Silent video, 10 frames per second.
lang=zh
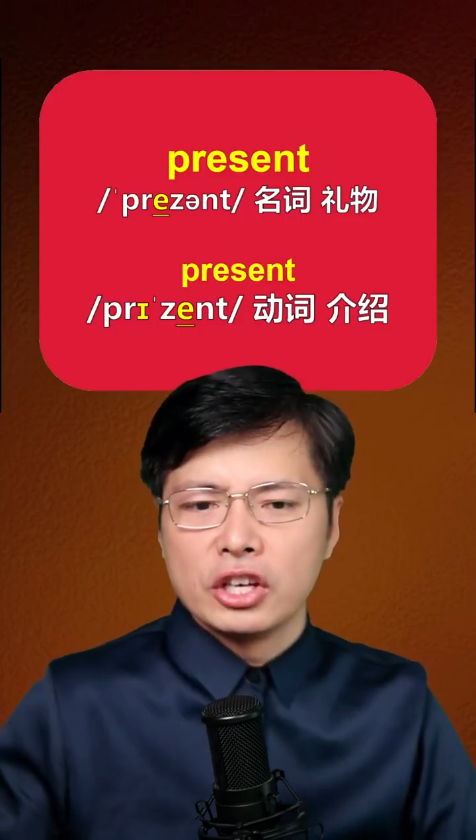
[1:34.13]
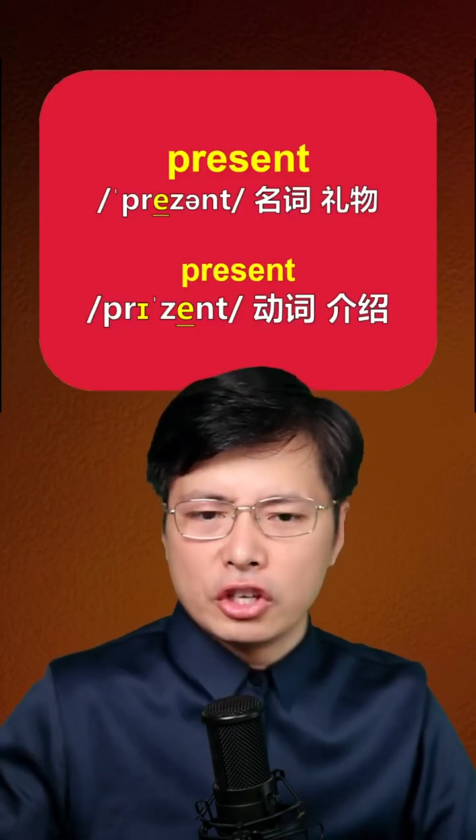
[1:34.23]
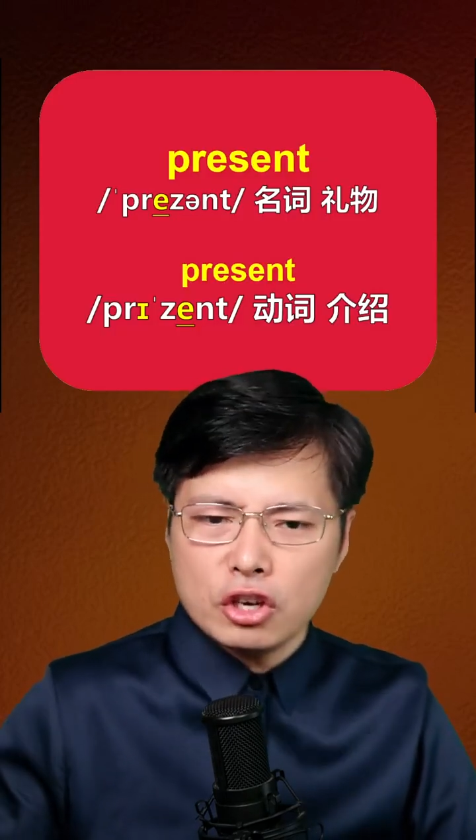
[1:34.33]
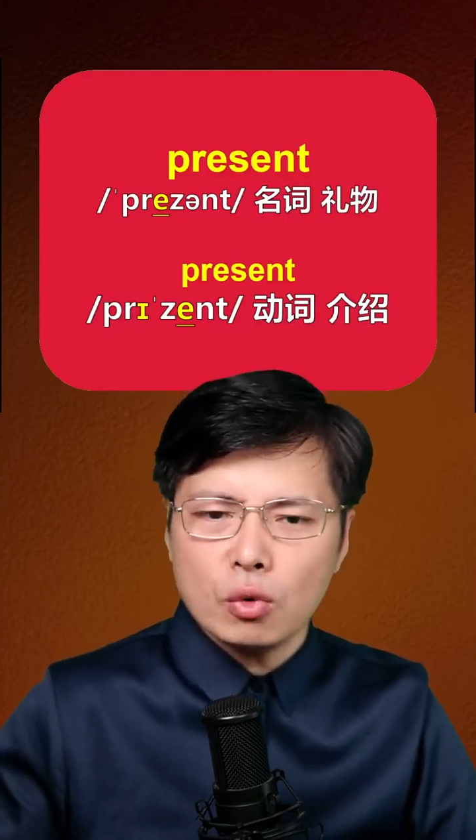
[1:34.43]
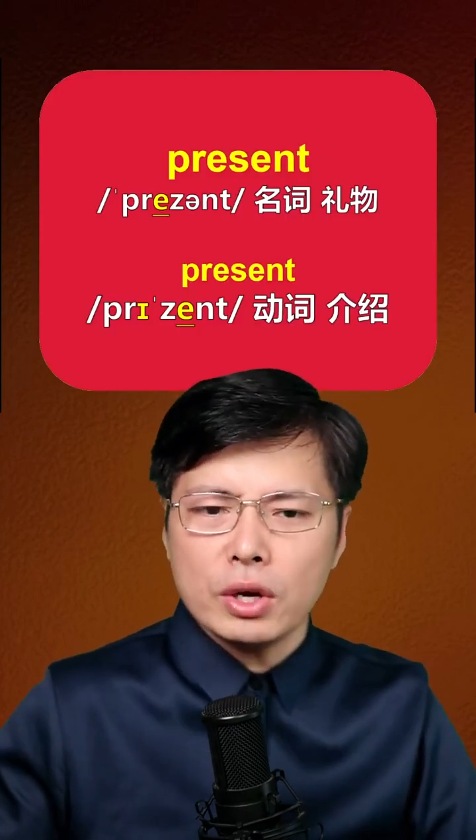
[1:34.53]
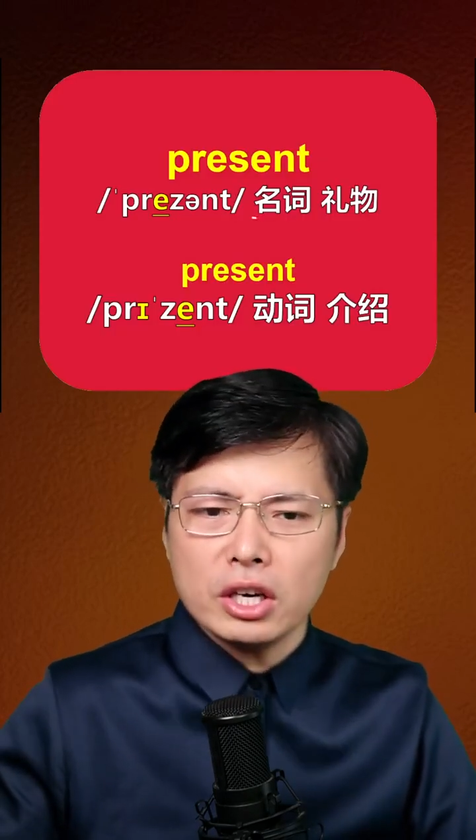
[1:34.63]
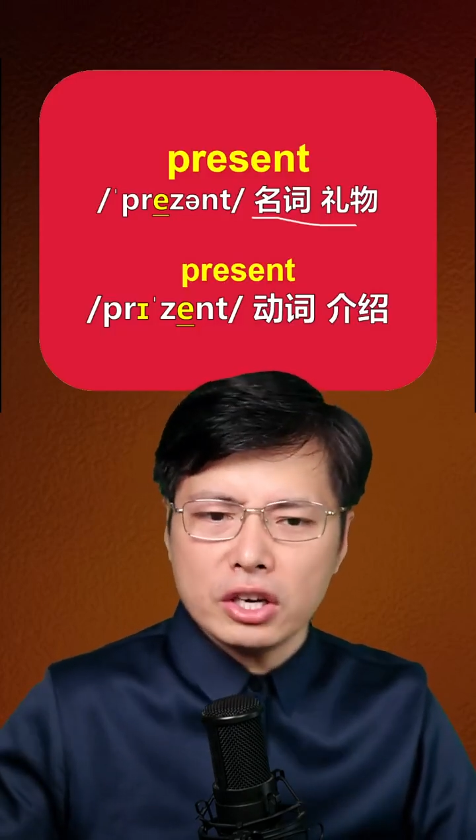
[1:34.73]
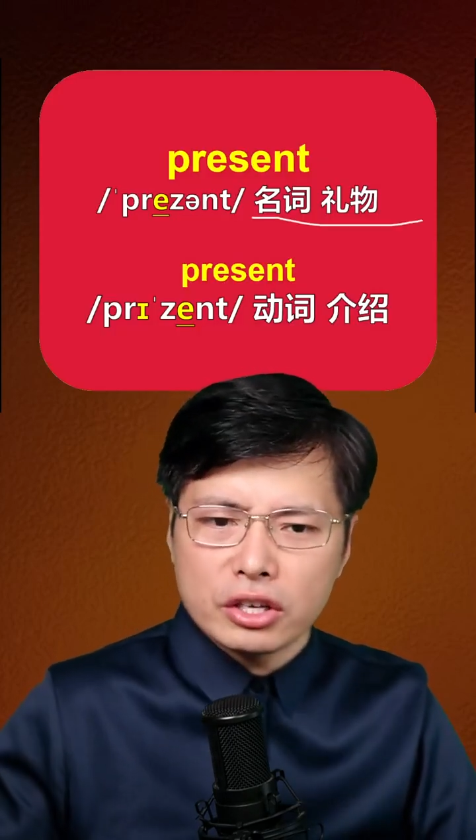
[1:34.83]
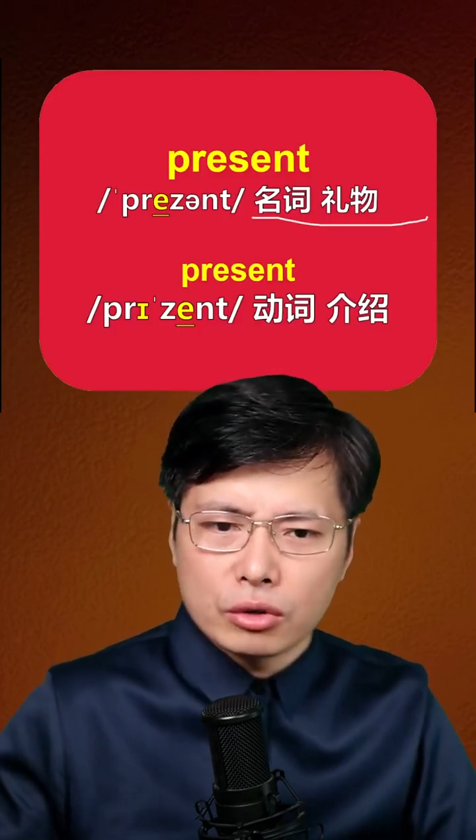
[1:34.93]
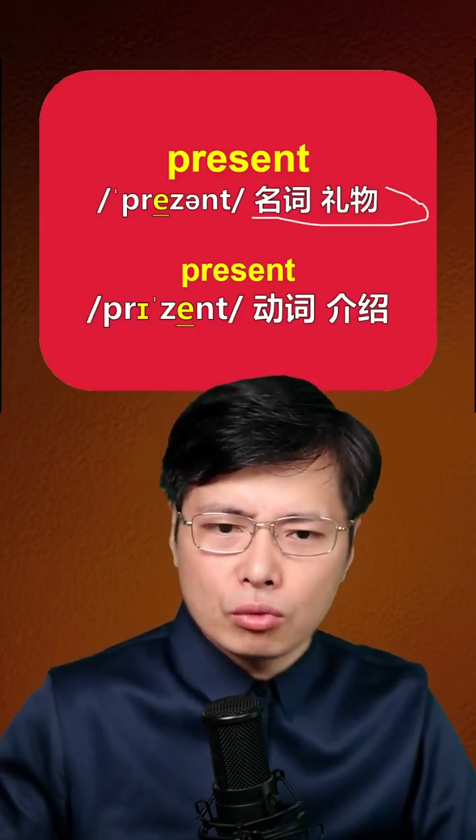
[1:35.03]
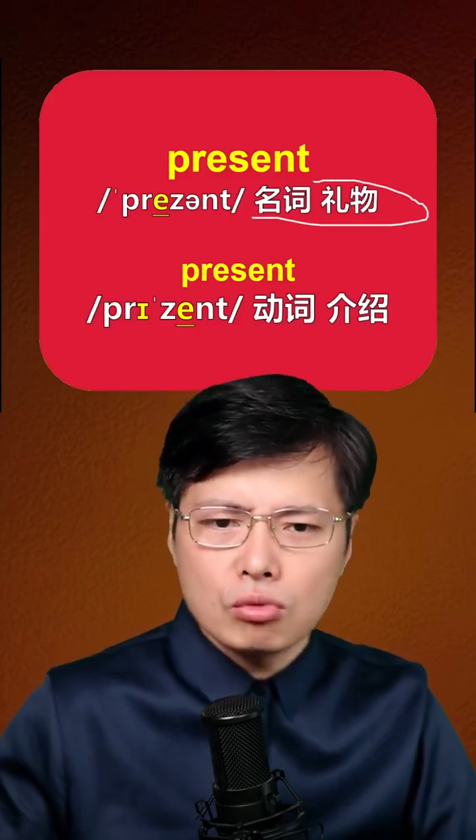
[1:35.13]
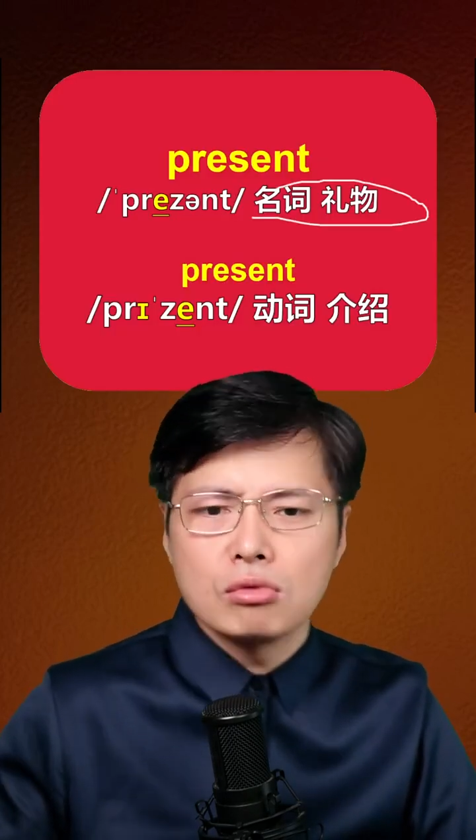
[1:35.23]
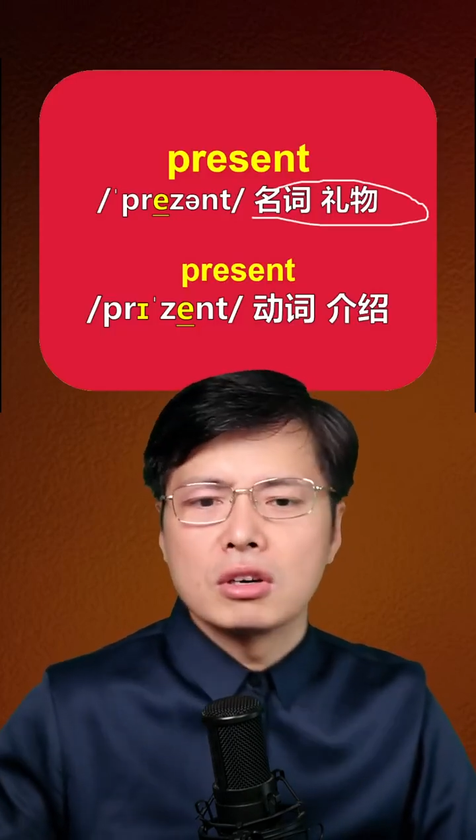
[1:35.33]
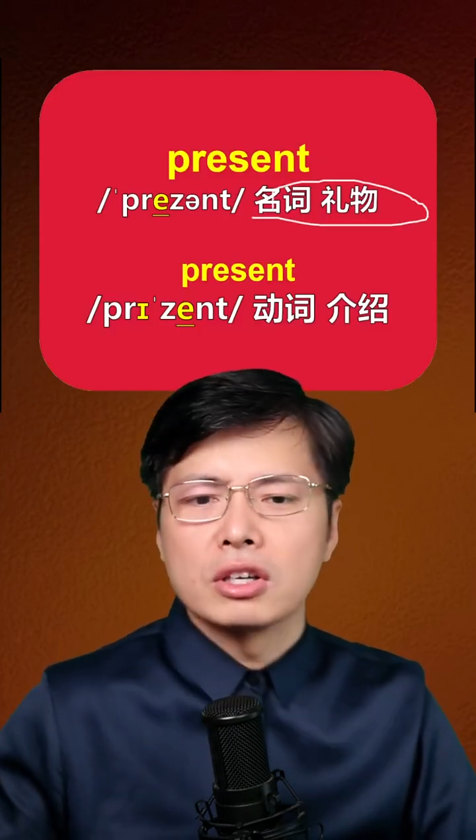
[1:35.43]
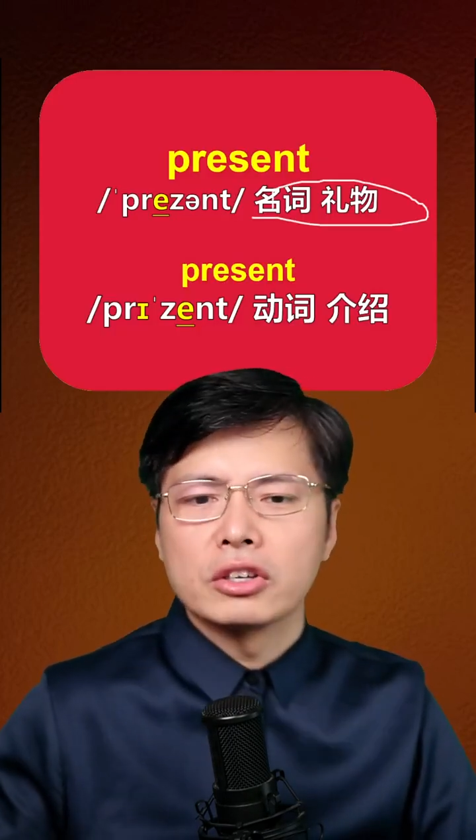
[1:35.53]
因为礼
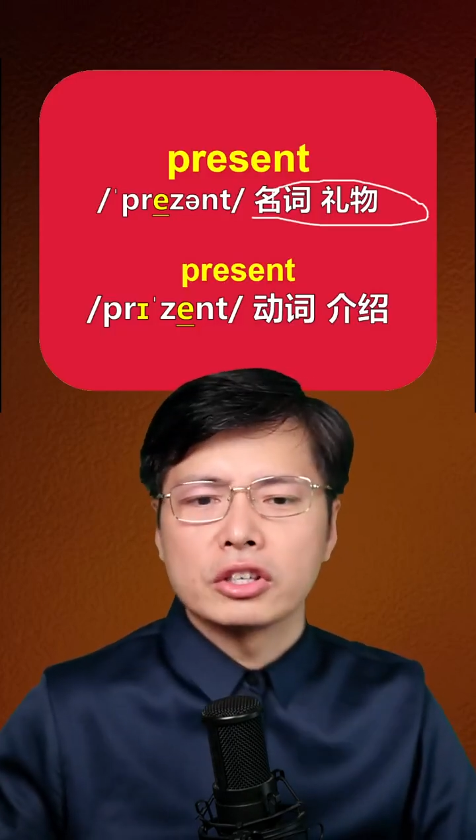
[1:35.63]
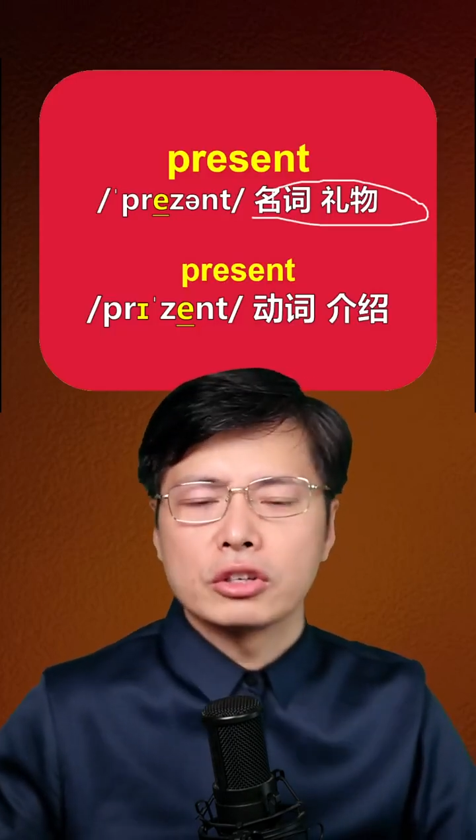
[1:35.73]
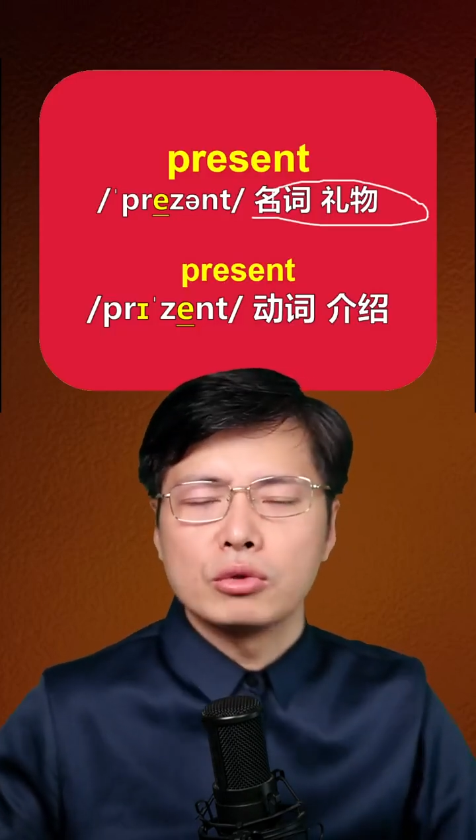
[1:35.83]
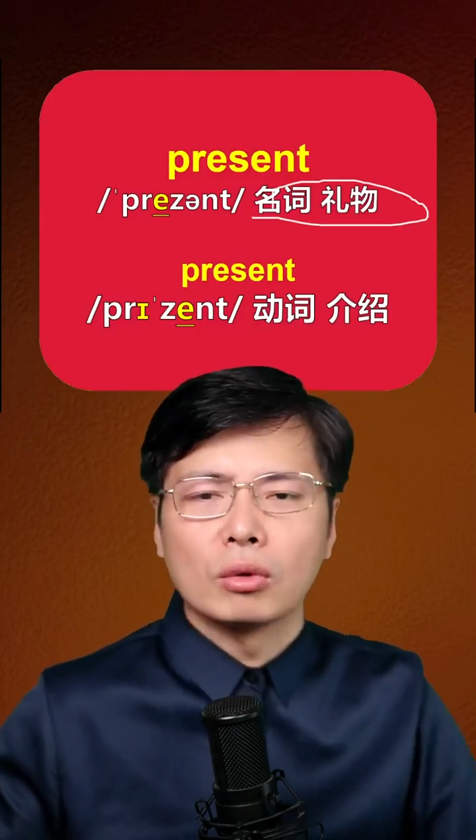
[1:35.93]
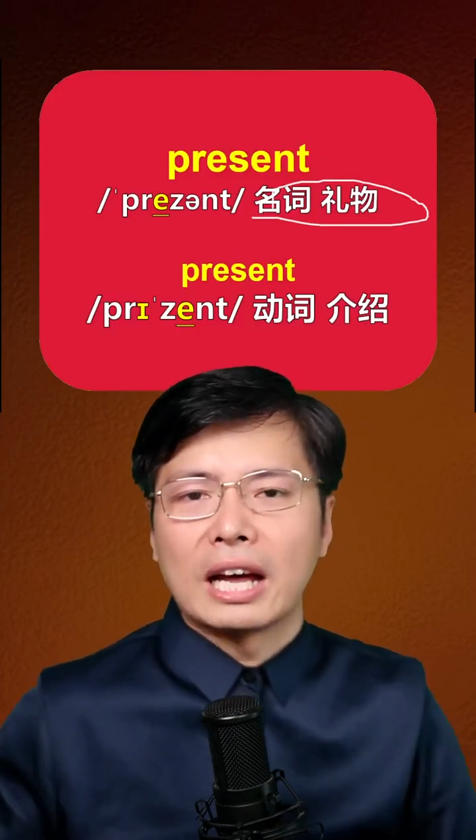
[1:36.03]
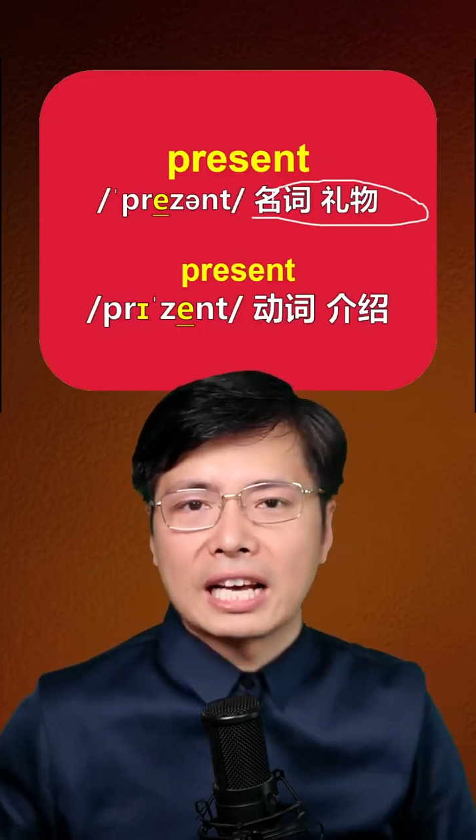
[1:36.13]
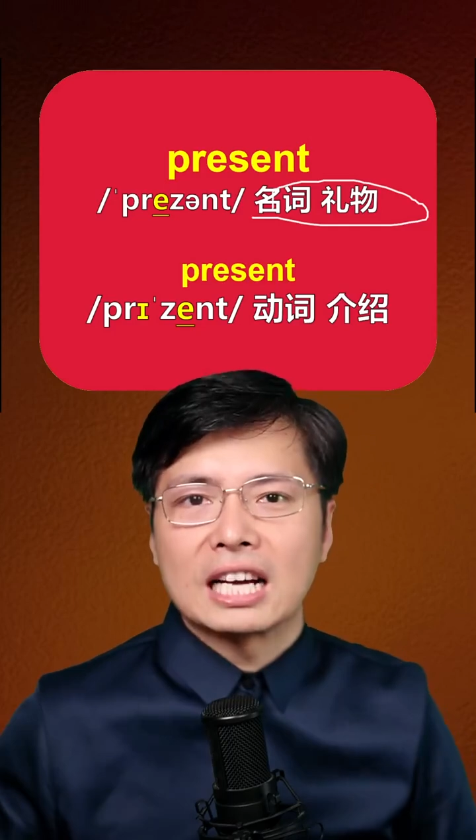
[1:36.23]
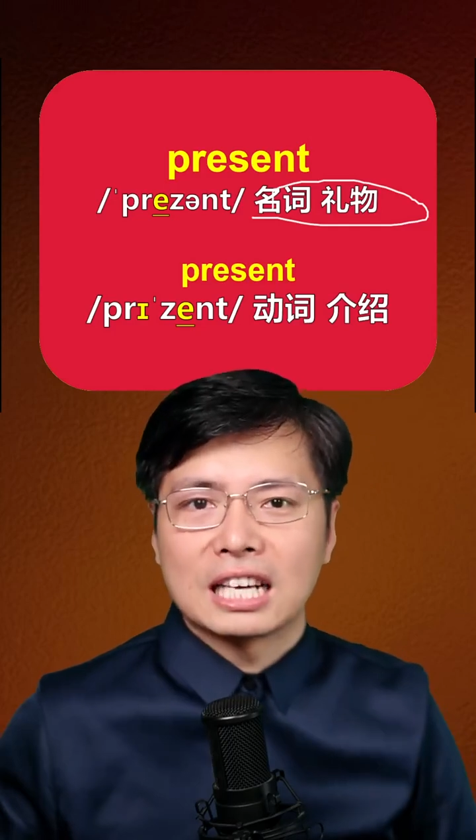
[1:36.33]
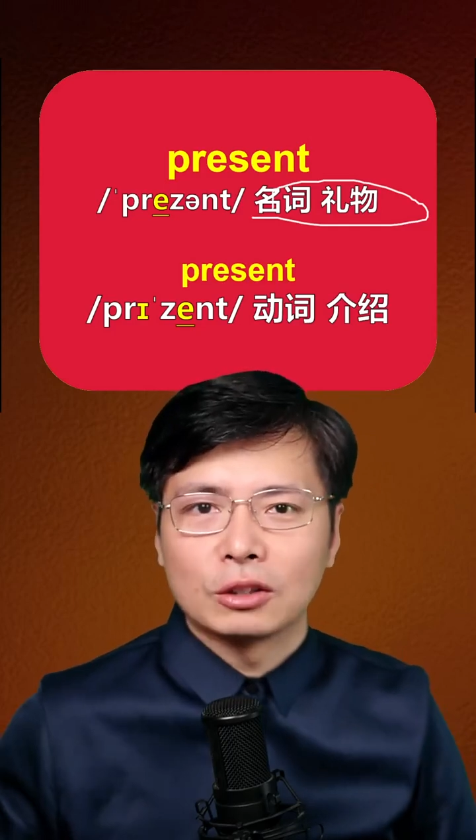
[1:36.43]
物是用来干啥？